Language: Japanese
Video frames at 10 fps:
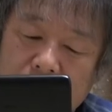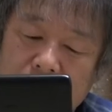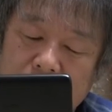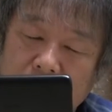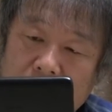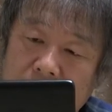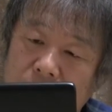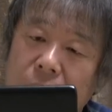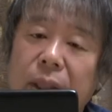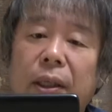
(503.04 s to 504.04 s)

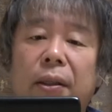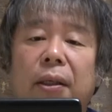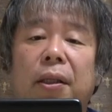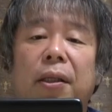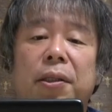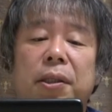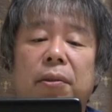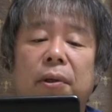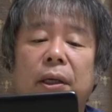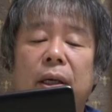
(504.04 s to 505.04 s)
ブランドって言い方が正しい
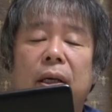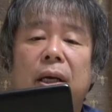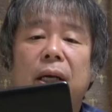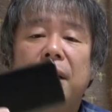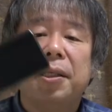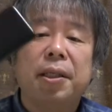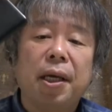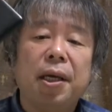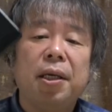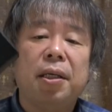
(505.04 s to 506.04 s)
のかな
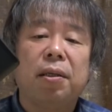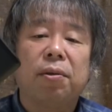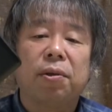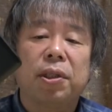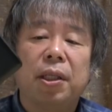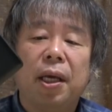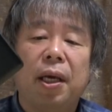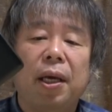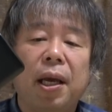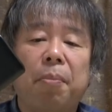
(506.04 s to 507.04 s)
製品とし
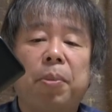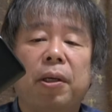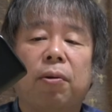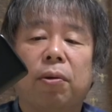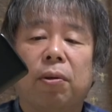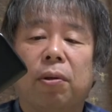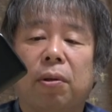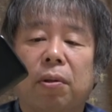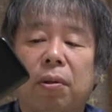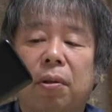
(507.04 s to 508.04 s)
てやっぱりこ
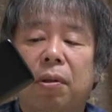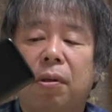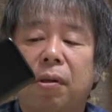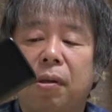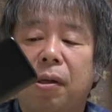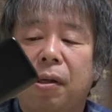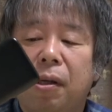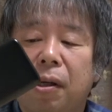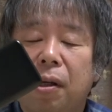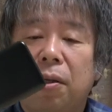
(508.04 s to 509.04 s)
の
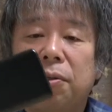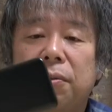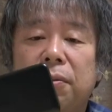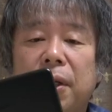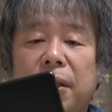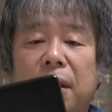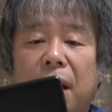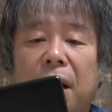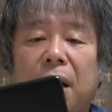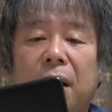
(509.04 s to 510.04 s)
優れ
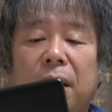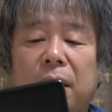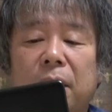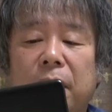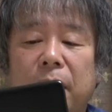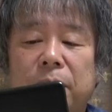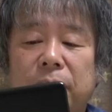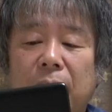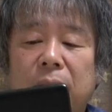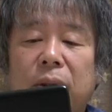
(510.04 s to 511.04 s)
たえ
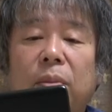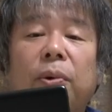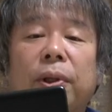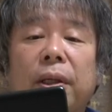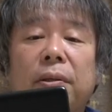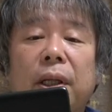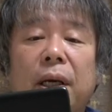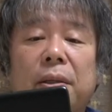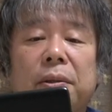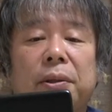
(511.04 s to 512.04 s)
ブランドモデルで
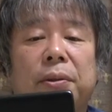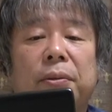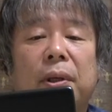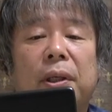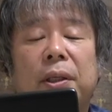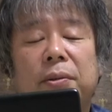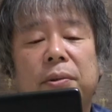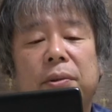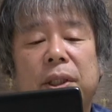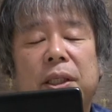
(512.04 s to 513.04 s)
あるっていうのは広
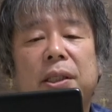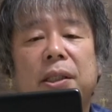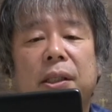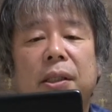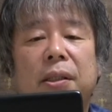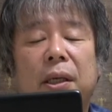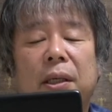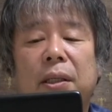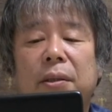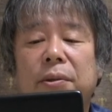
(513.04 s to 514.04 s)
く認知さ
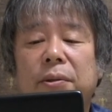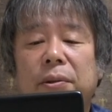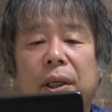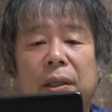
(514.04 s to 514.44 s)
れてるような